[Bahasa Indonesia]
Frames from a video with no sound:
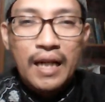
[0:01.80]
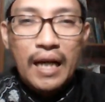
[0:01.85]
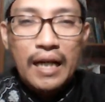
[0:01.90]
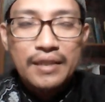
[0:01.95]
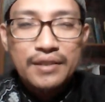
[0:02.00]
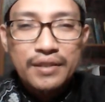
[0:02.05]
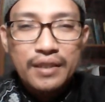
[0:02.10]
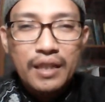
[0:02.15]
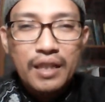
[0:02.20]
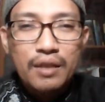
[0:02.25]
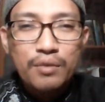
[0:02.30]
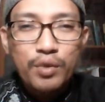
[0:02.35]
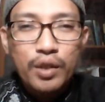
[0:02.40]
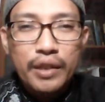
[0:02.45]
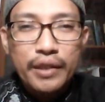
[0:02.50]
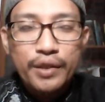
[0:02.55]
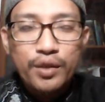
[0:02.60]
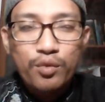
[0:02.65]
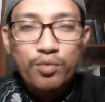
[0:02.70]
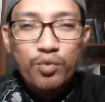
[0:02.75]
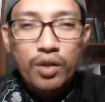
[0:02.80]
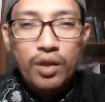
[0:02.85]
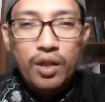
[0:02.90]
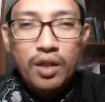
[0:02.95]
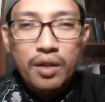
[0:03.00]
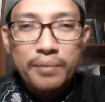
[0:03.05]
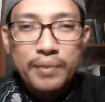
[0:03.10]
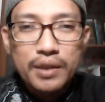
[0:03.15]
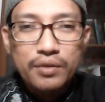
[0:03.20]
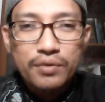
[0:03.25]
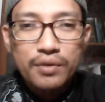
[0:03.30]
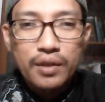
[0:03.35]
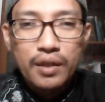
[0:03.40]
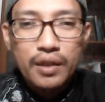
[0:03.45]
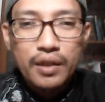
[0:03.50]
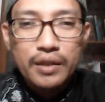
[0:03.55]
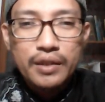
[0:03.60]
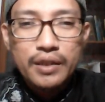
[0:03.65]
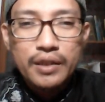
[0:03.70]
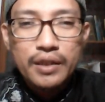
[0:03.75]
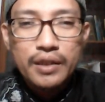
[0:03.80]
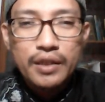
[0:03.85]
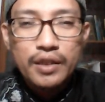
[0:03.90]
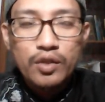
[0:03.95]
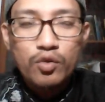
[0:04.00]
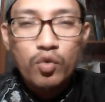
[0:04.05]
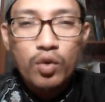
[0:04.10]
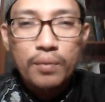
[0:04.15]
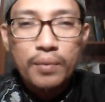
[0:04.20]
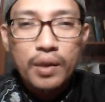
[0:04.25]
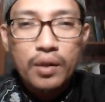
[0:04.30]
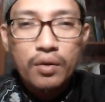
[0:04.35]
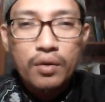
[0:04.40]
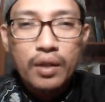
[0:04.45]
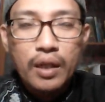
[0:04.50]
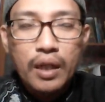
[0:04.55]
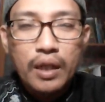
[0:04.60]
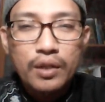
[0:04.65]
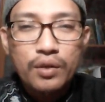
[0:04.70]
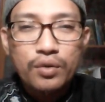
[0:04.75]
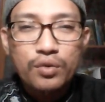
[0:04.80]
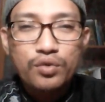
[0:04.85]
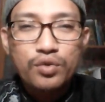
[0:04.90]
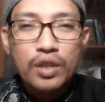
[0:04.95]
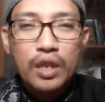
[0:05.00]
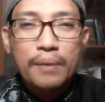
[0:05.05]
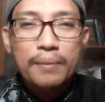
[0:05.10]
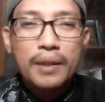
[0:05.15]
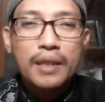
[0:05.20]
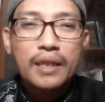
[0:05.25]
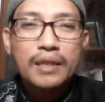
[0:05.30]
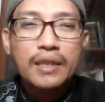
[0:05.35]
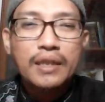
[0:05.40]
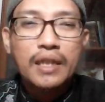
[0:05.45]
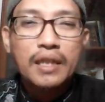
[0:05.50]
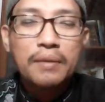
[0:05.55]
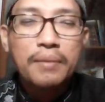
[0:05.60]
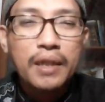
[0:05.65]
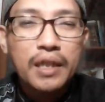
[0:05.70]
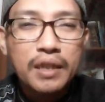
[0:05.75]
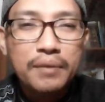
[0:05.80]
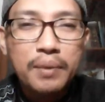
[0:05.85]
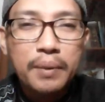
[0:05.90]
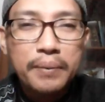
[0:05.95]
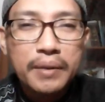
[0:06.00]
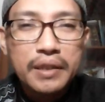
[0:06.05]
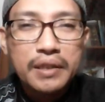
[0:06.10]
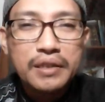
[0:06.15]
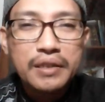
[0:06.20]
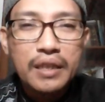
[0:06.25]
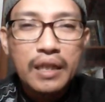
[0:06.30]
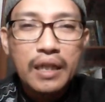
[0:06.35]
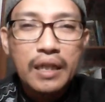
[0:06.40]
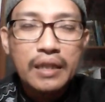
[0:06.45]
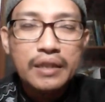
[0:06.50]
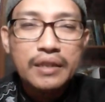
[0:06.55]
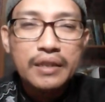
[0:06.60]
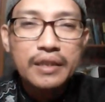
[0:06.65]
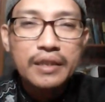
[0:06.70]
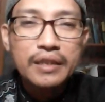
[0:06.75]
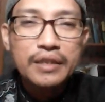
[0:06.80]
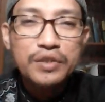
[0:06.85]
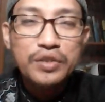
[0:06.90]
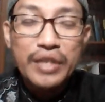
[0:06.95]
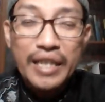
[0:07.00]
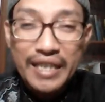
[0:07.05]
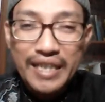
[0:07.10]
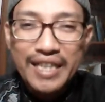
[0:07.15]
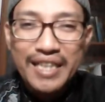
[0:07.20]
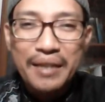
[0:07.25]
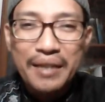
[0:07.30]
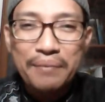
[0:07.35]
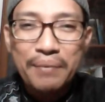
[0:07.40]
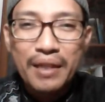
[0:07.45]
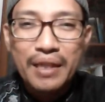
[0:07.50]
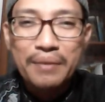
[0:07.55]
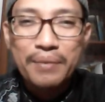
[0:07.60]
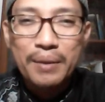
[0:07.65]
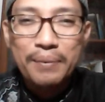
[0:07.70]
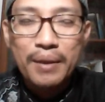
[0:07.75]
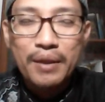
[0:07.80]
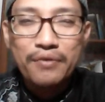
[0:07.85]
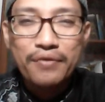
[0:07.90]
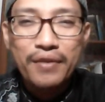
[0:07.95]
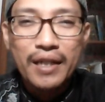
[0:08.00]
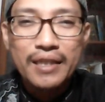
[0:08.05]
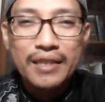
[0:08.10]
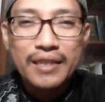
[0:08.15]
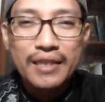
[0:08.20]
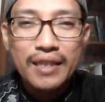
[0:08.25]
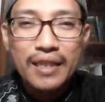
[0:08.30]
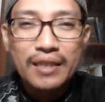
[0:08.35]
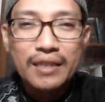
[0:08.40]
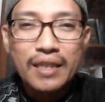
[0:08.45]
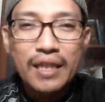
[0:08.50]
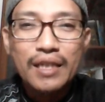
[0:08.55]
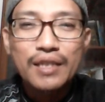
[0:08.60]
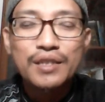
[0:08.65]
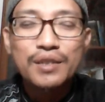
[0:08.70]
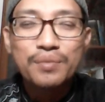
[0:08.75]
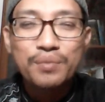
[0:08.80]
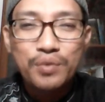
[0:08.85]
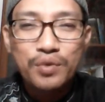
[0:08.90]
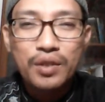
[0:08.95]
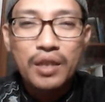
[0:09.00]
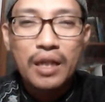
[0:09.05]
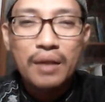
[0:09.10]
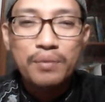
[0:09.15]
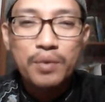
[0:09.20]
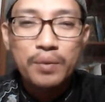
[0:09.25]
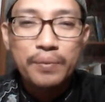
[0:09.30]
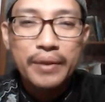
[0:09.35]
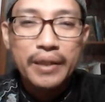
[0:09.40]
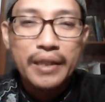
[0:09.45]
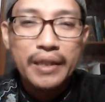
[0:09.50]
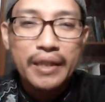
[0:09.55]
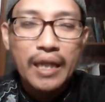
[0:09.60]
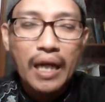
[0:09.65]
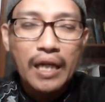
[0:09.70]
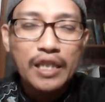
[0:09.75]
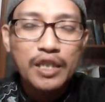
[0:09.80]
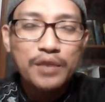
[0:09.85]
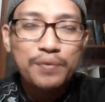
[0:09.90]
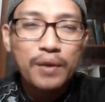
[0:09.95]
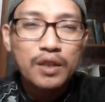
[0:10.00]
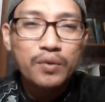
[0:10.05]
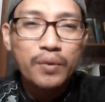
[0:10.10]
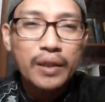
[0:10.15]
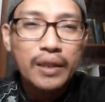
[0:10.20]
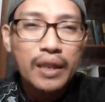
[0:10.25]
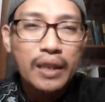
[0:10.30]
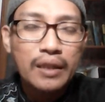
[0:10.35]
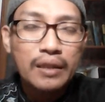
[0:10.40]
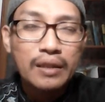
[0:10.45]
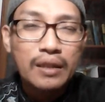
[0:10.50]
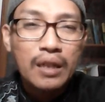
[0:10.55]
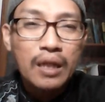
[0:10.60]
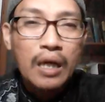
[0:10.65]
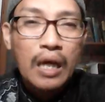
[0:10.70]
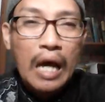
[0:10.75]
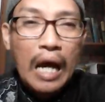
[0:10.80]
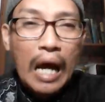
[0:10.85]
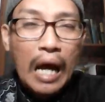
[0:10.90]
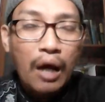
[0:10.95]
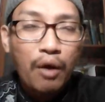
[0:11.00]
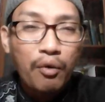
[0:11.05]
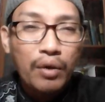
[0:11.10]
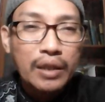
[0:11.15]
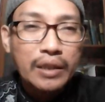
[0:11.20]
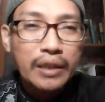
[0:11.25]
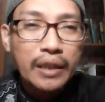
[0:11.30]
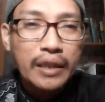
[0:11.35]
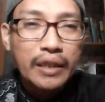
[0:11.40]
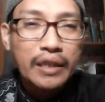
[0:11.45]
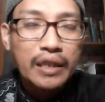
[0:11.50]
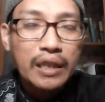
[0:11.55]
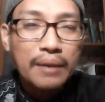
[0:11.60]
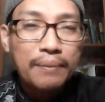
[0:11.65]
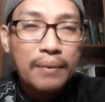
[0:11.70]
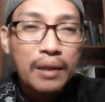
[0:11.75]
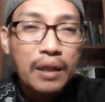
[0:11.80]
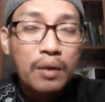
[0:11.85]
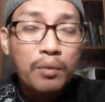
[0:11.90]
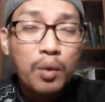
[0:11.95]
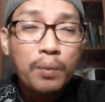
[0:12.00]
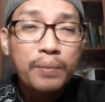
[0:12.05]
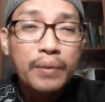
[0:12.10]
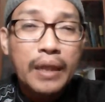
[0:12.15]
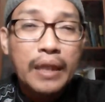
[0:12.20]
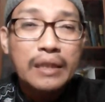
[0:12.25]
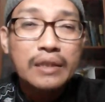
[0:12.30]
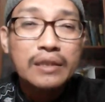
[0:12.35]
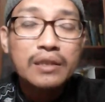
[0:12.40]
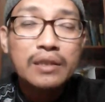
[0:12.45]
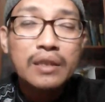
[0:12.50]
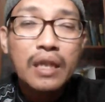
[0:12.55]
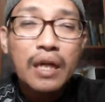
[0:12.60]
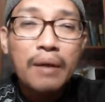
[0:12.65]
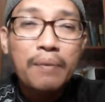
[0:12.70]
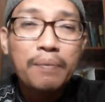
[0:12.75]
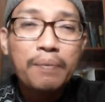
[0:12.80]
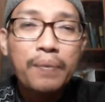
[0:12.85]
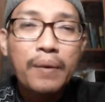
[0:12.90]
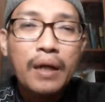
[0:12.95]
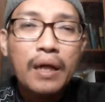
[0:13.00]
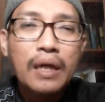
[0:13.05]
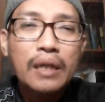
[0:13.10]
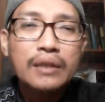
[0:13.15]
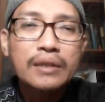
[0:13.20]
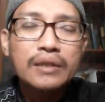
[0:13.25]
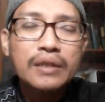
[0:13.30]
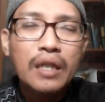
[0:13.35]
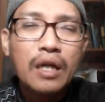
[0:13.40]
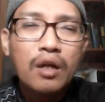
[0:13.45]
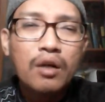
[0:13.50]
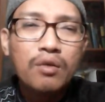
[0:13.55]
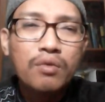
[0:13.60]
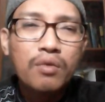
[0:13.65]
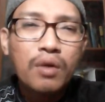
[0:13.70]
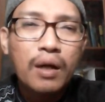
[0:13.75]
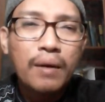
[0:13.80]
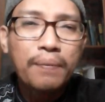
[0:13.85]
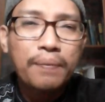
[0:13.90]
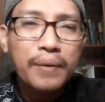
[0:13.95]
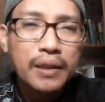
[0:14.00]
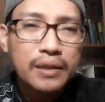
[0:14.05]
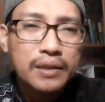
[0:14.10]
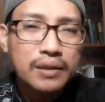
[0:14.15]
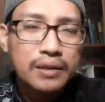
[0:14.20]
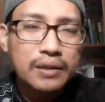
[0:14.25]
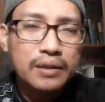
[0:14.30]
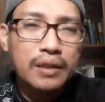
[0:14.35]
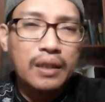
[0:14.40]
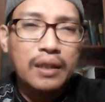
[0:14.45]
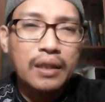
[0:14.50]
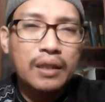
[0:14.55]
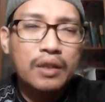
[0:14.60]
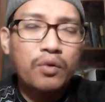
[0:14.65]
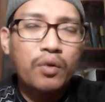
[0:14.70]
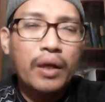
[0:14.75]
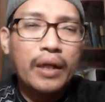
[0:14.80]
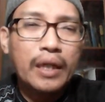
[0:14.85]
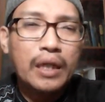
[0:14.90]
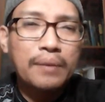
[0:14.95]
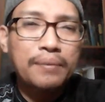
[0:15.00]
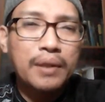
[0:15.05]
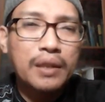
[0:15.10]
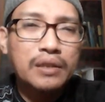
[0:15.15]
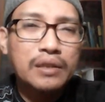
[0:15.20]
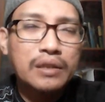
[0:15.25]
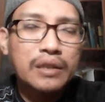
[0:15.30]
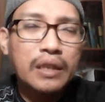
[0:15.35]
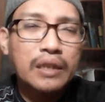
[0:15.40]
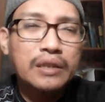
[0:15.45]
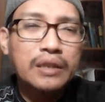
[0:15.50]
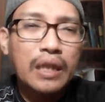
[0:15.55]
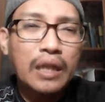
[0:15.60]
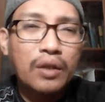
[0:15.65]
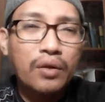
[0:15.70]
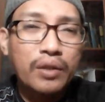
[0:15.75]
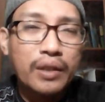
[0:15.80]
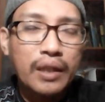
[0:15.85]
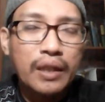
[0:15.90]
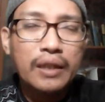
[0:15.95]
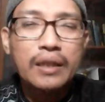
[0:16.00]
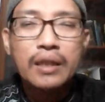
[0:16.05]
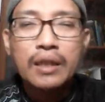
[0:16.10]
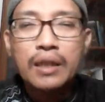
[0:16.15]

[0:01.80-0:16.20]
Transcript: Assalamualaikum warahmatullahi wabarakatuh Selamat datang kembali pemirsa di channel yang paling bermanfaat di atas muka bumi ini Anies Baswedan awalnya ingin mengumumkan siapa cawapresnya Wakil Presiden calon ya